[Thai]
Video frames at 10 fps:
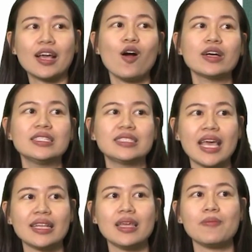ก็คือเซ
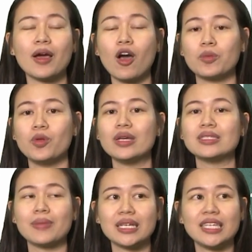ต ที่ประกอบด้วย
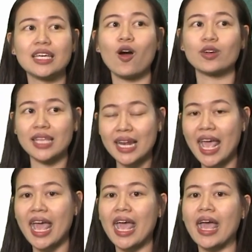สมาชิกของเซต A